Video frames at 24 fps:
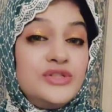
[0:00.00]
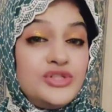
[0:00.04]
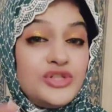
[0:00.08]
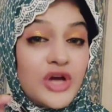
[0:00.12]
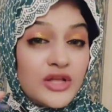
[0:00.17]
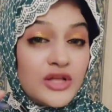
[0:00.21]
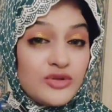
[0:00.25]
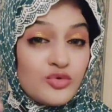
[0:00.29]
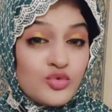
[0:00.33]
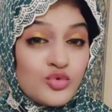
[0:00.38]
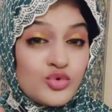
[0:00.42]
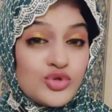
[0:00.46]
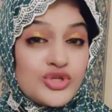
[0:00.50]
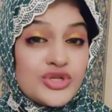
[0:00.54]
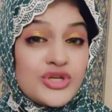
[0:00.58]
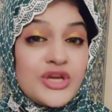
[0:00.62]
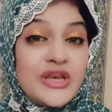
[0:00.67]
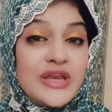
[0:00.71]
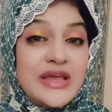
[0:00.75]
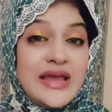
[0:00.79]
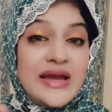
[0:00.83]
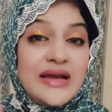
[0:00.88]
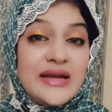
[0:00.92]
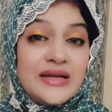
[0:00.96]
या तो कुछ
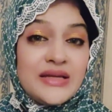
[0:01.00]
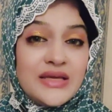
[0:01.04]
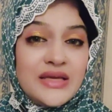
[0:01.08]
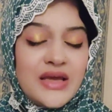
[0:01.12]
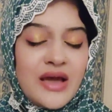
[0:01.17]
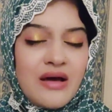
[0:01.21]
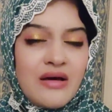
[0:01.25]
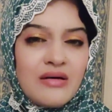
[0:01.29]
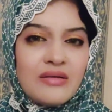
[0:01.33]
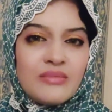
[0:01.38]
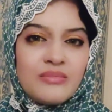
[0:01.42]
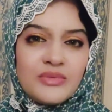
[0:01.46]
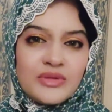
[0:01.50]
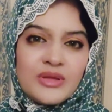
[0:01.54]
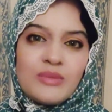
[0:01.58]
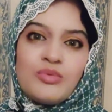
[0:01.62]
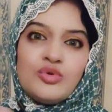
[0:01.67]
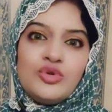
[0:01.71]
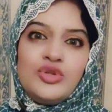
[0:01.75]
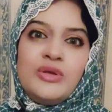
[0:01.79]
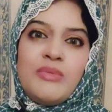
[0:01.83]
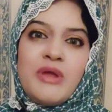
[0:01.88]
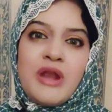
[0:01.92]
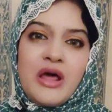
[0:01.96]
क्रिएट किया मतलब
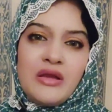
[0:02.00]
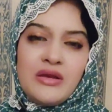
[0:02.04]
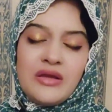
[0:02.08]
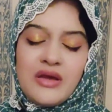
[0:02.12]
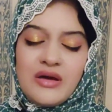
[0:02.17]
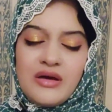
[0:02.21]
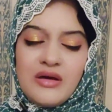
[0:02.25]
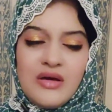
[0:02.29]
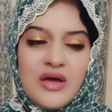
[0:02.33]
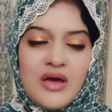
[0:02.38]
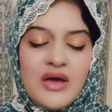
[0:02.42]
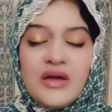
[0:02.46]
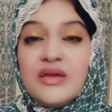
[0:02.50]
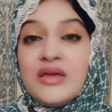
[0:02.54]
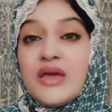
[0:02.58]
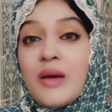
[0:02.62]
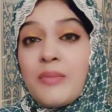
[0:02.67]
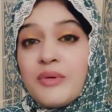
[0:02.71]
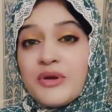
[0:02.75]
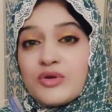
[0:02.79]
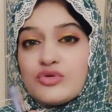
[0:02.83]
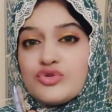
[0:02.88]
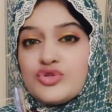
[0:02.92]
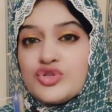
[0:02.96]
खुद ही बना लिया या
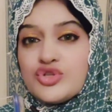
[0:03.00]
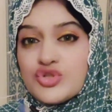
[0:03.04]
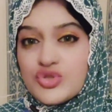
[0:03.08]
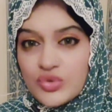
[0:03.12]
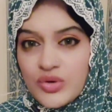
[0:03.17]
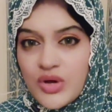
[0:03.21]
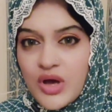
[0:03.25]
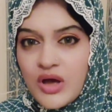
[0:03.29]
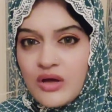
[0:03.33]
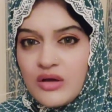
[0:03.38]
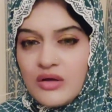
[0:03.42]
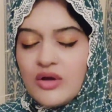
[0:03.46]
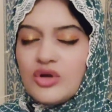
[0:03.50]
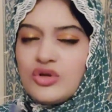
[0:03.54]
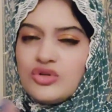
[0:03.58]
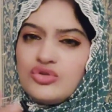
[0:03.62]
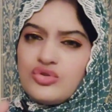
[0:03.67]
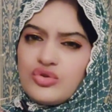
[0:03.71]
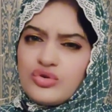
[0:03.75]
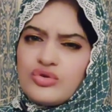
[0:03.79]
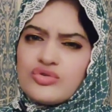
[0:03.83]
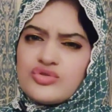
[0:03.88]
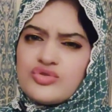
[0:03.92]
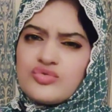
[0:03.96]
फिर कुछ सुना
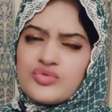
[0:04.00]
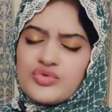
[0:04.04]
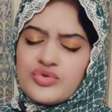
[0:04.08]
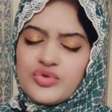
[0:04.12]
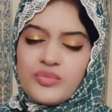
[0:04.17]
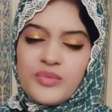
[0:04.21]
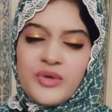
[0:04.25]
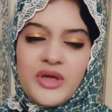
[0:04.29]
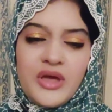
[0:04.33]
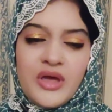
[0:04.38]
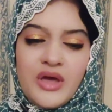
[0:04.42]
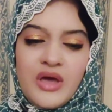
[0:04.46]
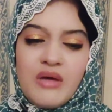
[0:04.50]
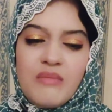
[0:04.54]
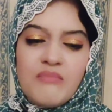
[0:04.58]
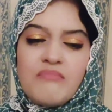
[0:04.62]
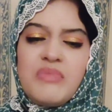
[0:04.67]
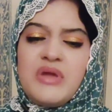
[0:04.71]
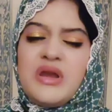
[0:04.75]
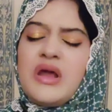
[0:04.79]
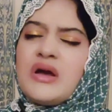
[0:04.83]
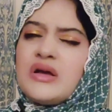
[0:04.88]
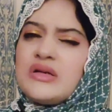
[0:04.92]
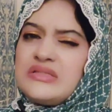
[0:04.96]
दोनों सूरतों में
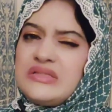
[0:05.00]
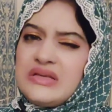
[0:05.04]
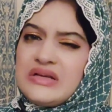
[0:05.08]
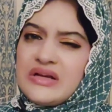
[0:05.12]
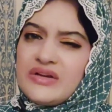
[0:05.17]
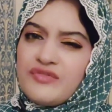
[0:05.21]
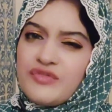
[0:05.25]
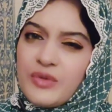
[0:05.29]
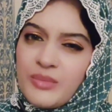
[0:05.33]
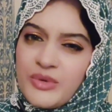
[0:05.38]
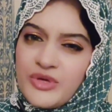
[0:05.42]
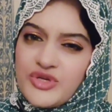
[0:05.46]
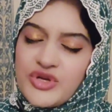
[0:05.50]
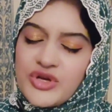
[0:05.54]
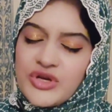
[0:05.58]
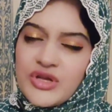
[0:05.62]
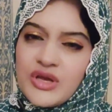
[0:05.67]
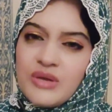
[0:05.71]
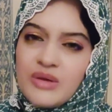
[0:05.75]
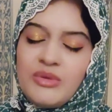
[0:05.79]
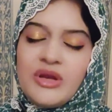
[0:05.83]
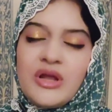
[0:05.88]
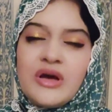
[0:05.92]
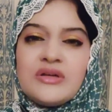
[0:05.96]
बिना किसी कन्फर्मेशन
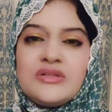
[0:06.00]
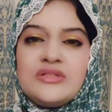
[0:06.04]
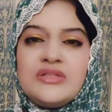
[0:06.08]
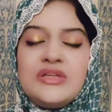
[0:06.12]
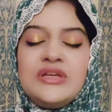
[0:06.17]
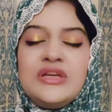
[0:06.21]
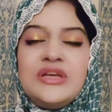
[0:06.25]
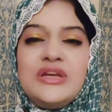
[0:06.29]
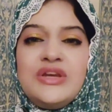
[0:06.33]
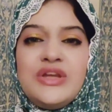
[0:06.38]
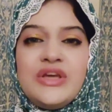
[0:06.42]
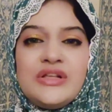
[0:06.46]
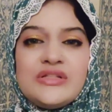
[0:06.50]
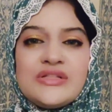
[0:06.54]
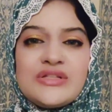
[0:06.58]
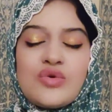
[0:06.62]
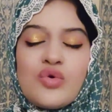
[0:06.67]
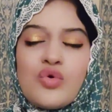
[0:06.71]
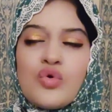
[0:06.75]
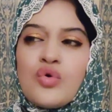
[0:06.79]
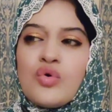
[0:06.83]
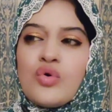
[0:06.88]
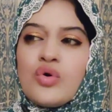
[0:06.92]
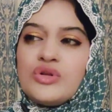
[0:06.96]
के बिना किसी डिटेल्स
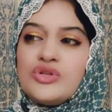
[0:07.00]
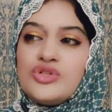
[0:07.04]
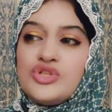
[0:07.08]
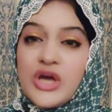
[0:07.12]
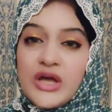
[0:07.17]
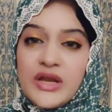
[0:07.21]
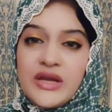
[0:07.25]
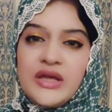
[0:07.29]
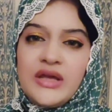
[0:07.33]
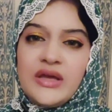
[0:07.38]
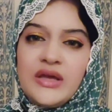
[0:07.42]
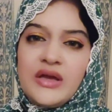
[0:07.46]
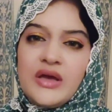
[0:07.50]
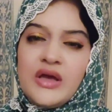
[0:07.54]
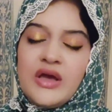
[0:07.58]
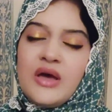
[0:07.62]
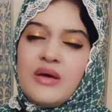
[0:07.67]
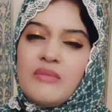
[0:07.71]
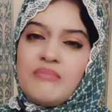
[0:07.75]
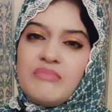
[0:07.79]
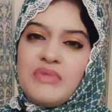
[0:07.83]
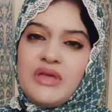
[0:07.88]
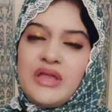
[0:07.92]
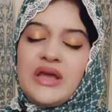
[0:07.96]
को जाने
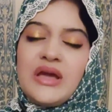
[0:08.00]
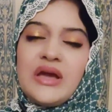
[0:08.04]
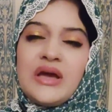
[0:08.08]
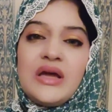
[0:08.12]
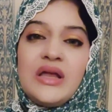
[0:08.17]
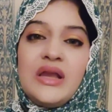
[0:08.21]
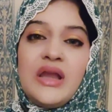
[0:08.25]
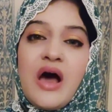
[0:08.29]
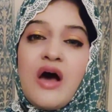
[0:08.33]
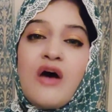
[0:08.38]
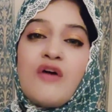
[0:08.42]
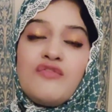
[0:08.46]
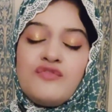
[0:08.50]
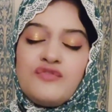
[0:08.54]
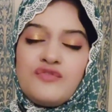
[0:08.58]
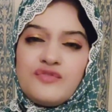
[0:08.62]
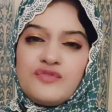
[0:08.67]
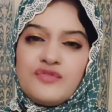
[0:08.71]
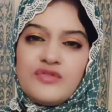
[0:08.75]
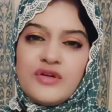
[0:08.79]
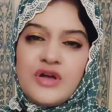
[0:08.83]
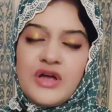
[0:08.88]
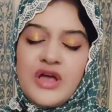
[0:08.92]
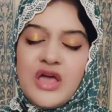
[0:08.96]
मेरे
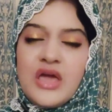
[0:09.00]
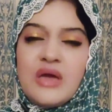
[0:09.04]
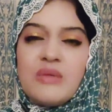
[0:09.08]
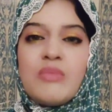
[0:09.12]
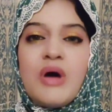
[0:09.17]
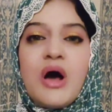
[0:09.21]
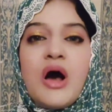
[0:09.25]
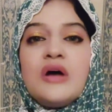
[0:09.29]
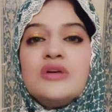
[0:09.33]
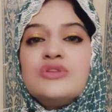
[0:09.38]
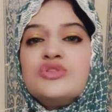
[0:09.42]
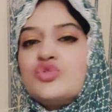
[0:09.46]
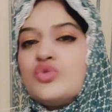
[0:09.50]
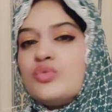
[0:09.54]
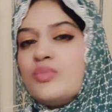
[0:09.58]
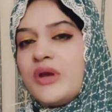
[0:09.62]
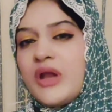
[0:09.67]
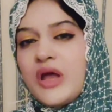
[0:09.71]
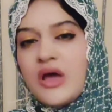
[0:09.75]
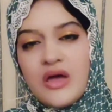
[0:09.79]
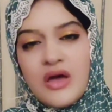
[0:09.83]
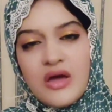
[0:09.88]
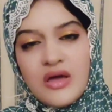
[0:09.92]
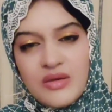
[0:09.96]
खिलाफ एक महाज तो
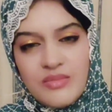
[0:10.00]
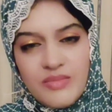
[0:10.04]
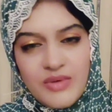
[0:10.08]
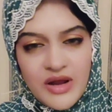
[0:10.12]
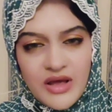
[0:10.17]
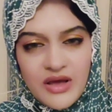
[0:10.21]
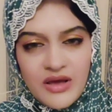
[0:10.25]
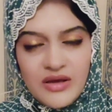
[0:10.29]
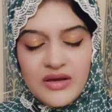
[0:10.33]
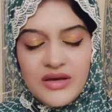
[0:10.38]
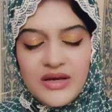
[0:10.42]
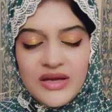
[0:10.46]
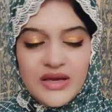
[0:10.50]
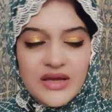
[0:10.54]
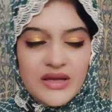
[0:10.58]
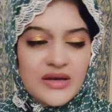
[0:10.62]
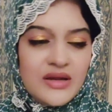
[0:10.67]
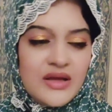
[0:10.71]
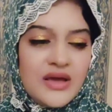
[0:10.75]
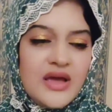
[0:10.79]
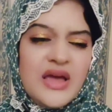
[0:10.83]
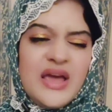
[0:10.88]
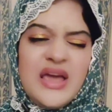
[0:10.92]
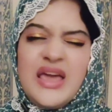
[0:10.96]
बनाया ही बनाया
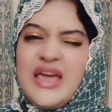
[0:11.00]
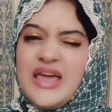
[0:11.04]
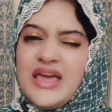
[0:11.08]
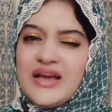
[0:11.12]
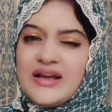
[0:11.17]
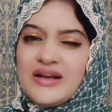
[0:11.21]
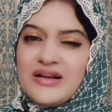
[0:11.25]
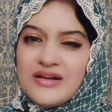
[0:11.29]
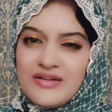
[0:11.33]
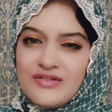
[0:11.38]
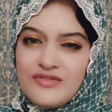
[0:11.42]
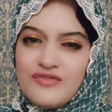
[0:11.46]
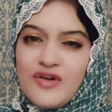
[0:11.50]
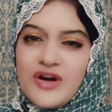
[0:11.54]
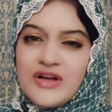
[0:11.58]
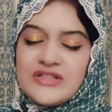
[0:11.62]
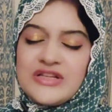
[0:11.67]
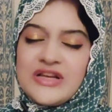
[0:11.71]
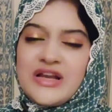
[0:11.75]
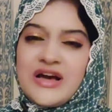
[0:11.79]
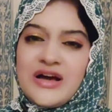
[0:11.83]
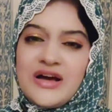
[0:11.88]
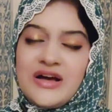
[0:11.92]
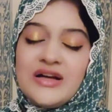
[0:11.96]
लेकिन एक
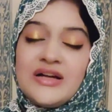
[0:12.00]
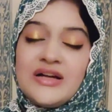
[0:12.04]
फासला